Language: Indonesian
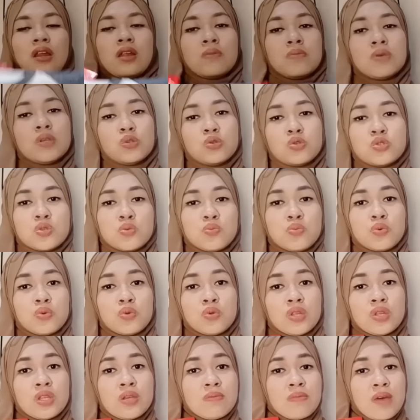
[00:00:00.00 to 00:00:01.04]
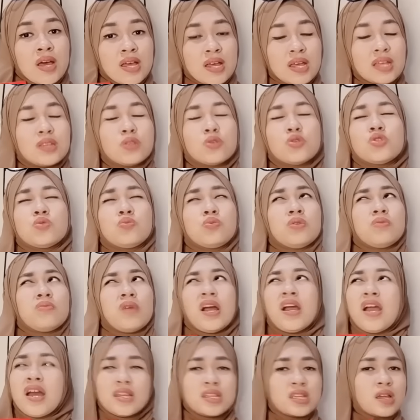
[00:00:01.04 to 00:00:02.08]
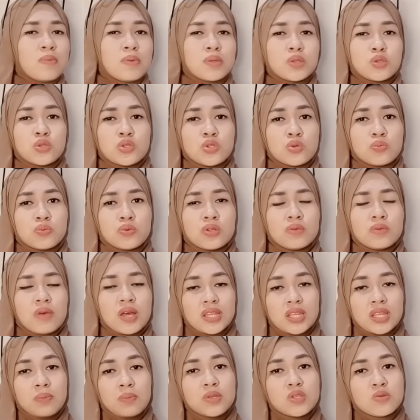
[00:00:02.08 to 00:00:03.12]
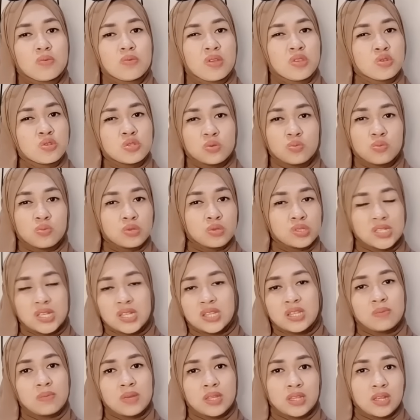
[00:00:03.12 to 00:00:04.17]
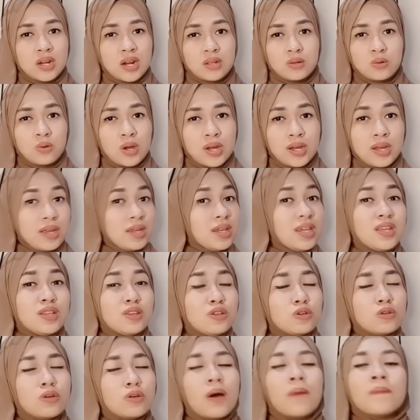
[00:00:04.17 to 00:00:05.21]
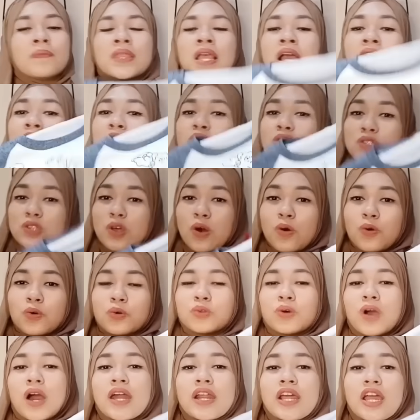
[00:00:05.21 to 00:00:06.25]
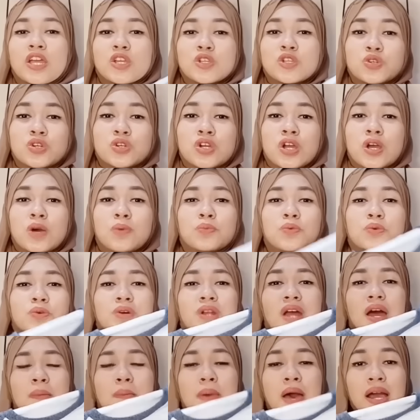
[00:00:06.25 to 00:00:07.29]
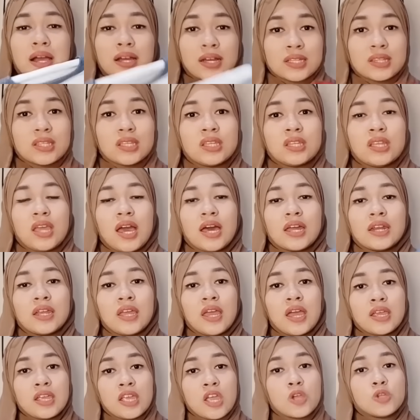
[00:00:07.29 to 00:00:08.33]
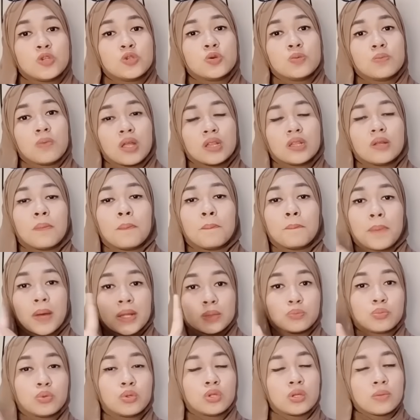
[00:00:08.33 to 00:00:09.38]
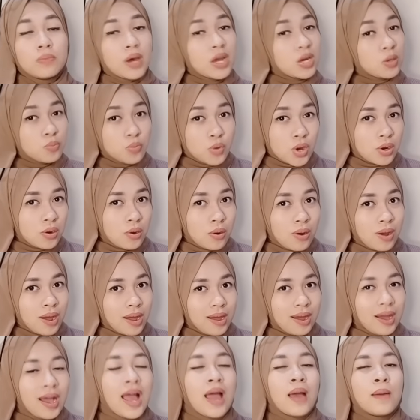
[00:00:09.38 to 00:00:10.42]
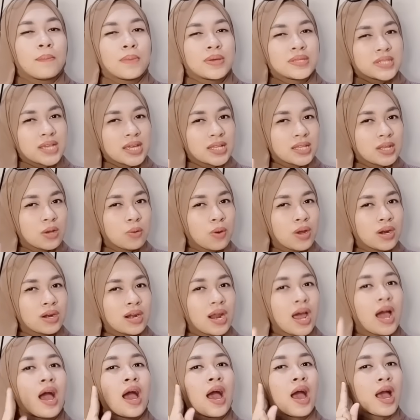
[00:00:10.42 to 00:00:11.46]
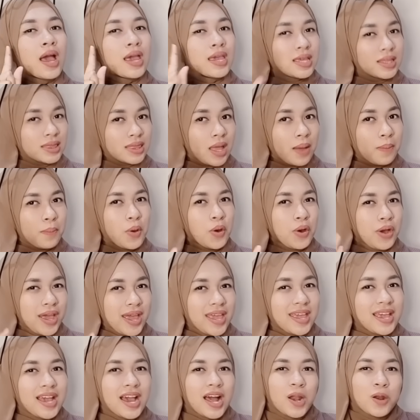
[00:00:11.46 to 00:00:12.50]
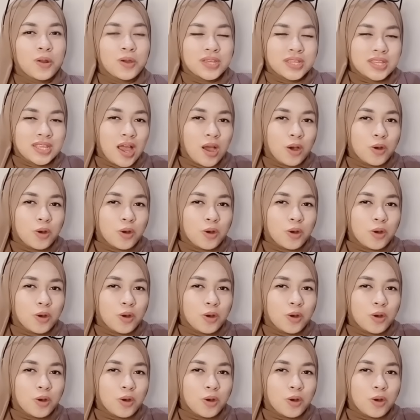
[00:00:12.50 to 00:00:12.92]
lebih 75 eh 75 nggak nyampe 75 tapi cuma 70 cm meteran doang kayak gitu So untuk harganya juga murah banget Ini harganya cuma 45 ribuan doang Masih ada warna hitam Oke okay? kalau ini